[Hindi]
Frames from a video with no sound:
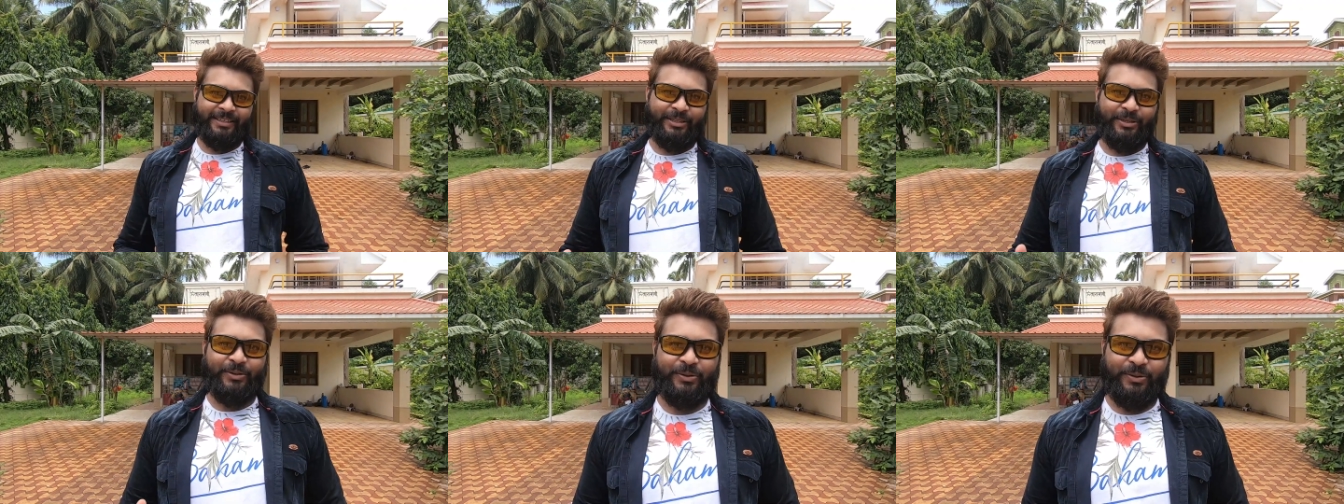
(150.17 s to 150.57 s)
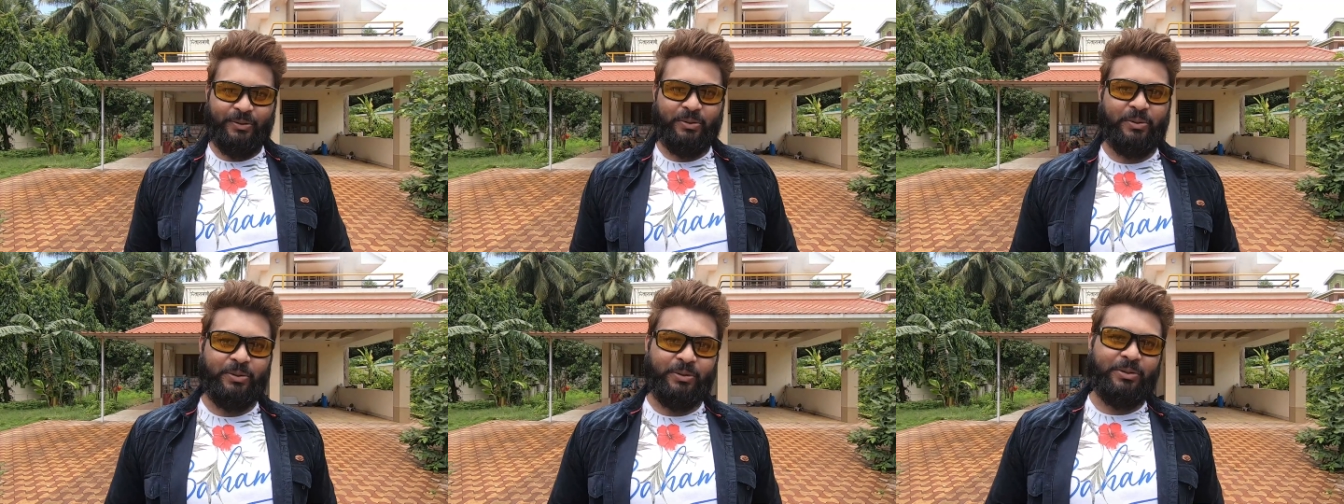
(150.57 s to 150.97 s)
तो
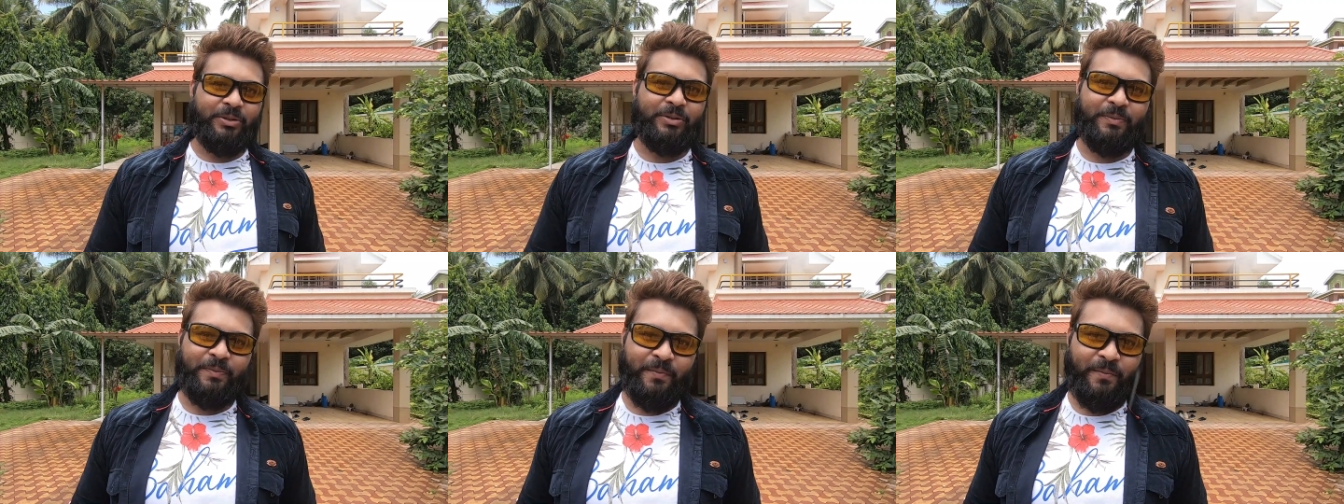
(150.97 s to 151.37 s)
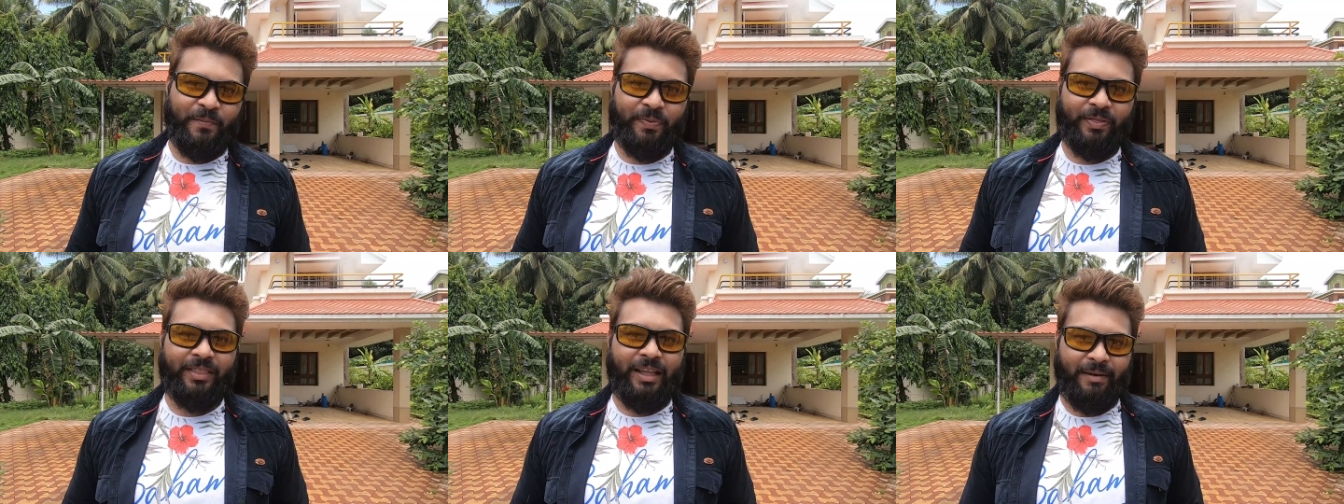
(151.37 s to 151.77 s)

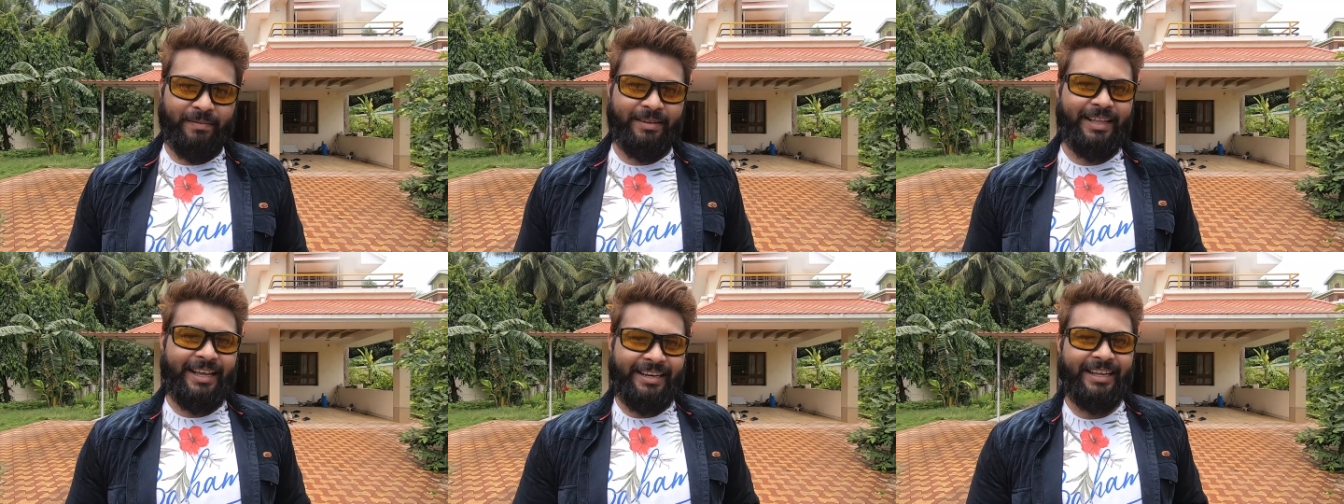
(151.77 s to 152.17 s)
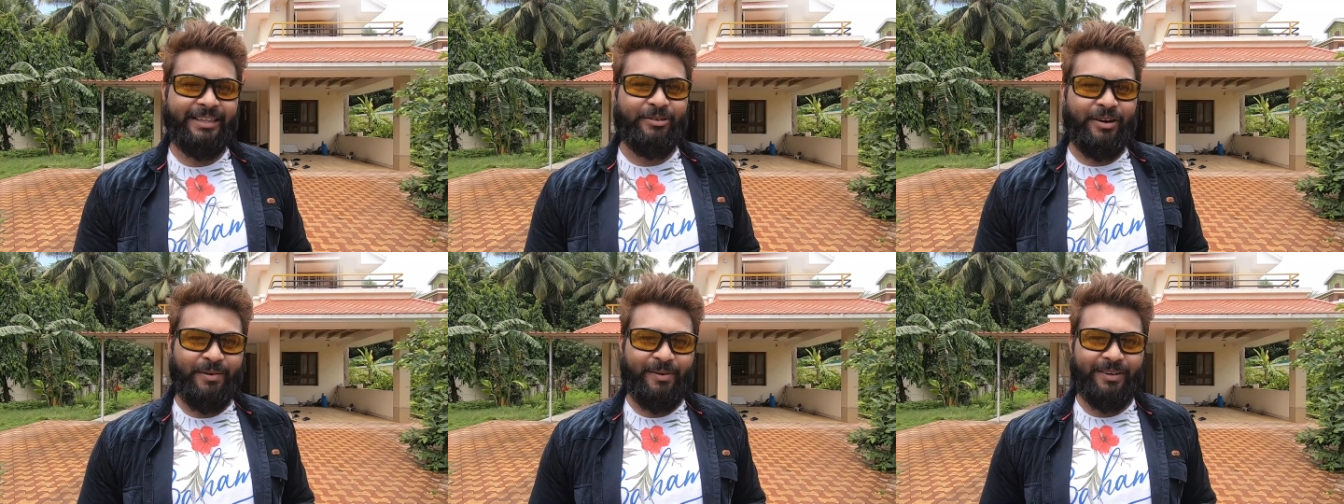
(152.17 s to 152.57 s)
आपने देख लिया
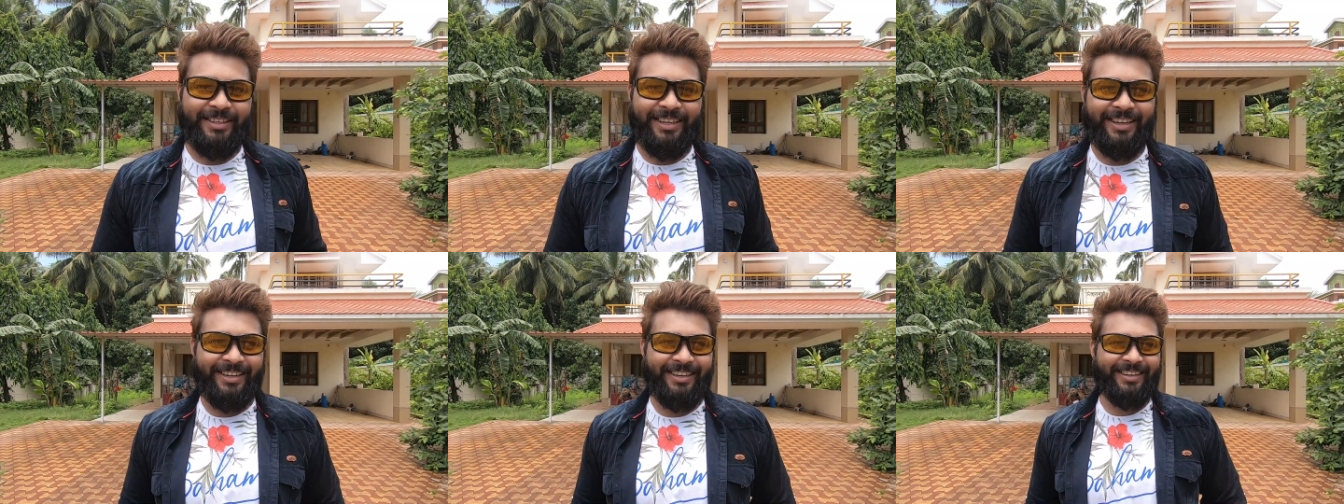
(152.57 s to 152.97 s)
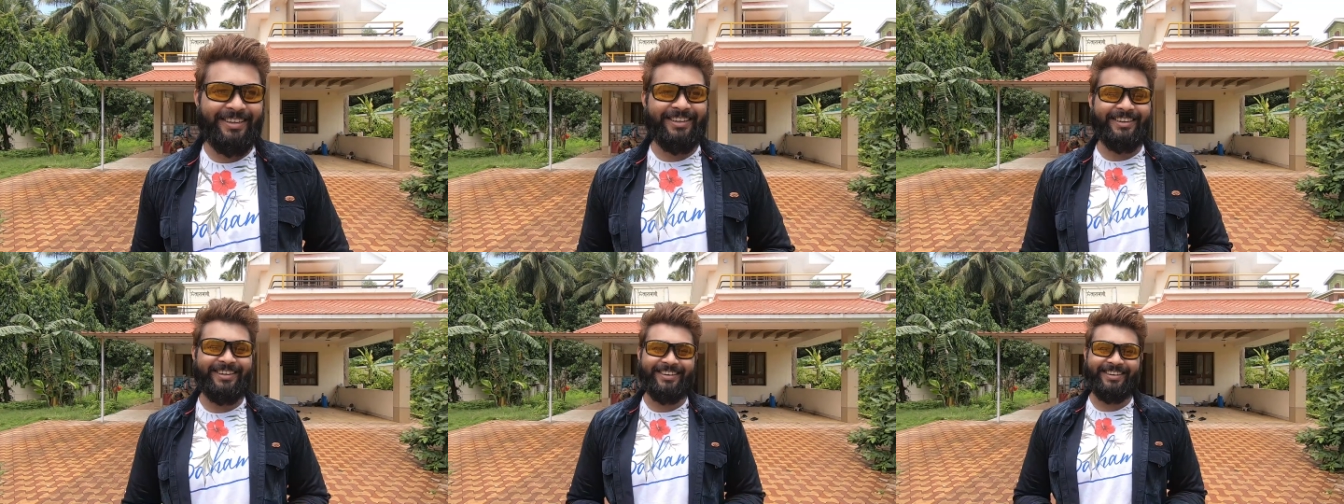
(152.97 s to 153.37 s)
थोड़ा बहुत